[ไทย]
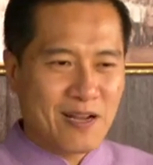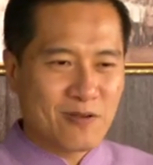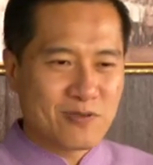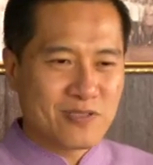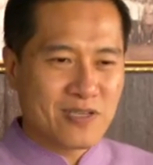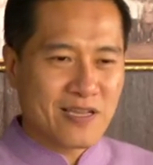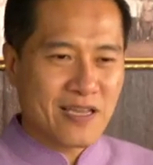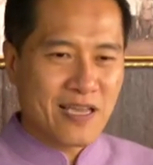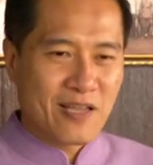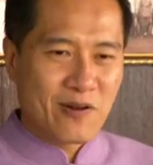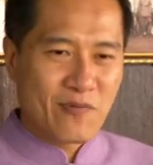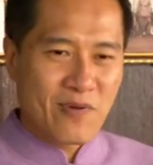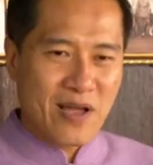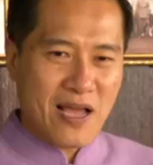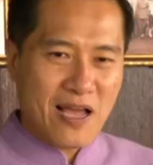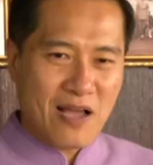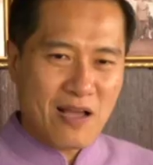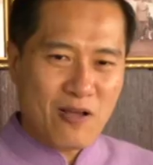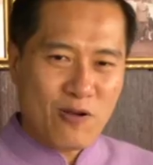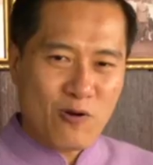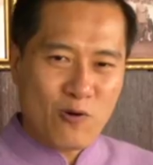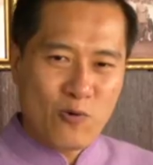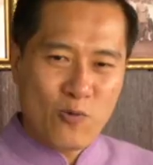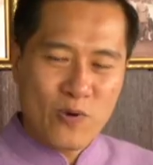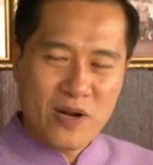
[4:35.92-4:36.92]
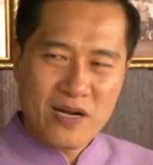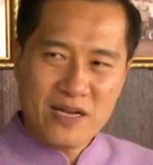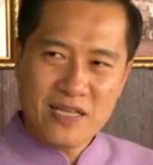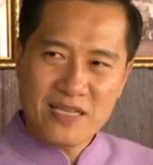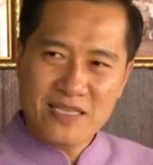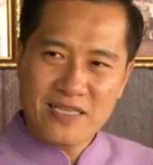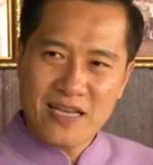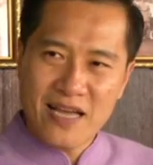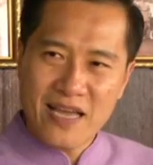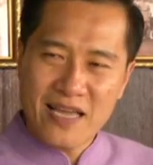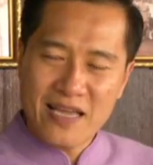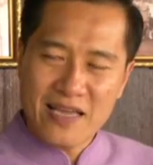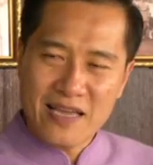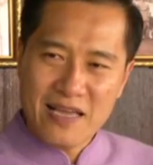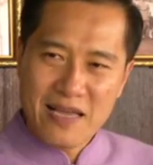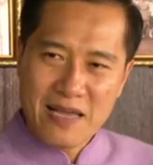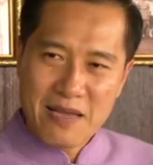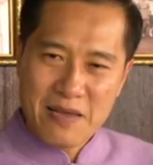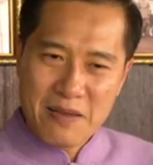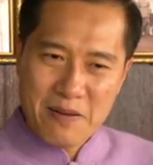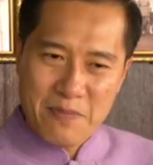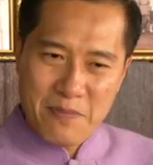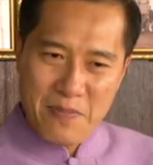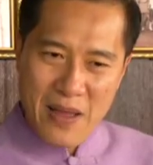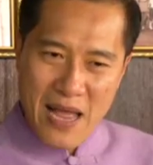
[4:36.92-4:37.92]
เราจึงเห็นว่าควรที่จะให้
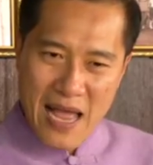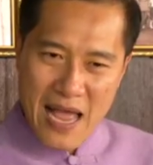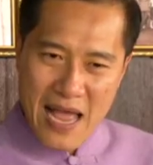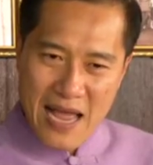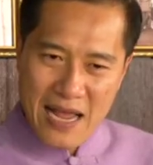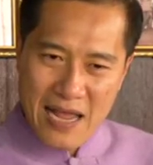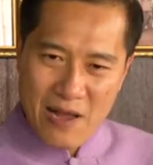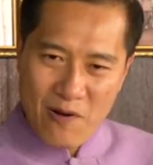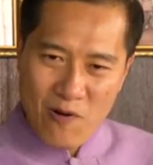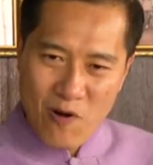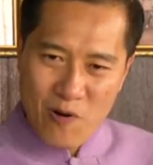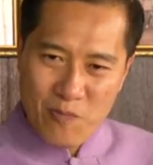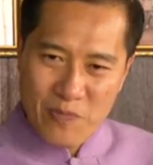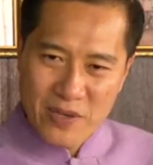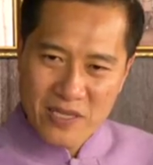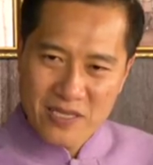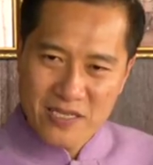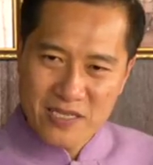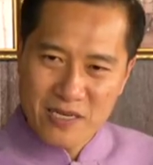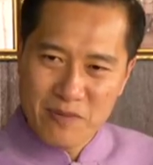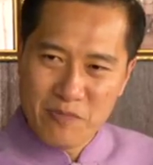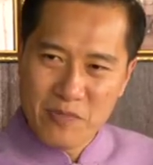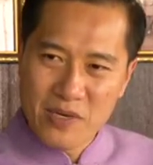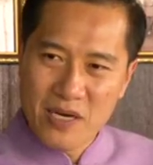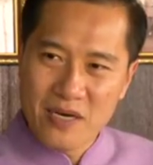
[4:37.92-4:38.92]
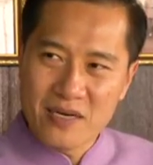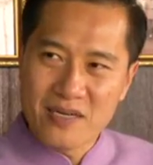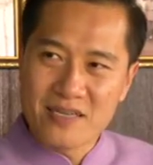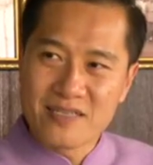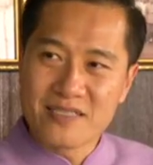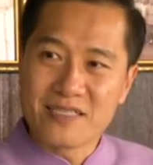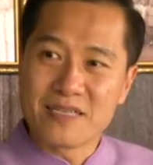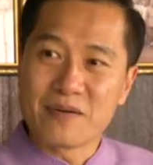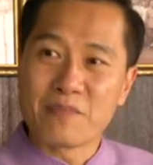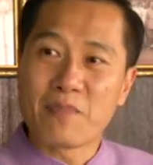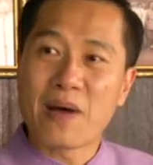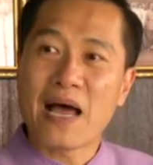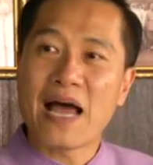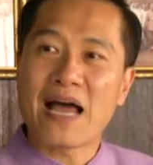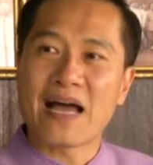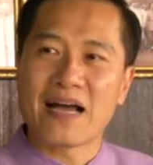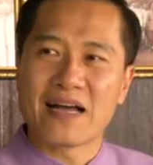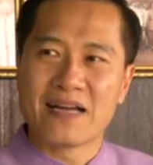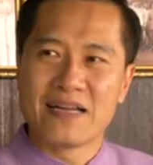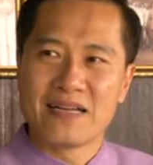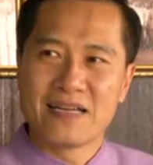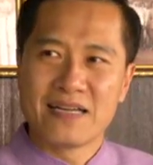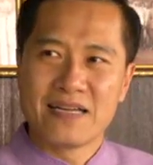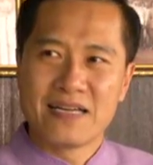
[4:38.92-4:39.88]
พาเขาออกไปเจอเมืองอื่นๆบ้าง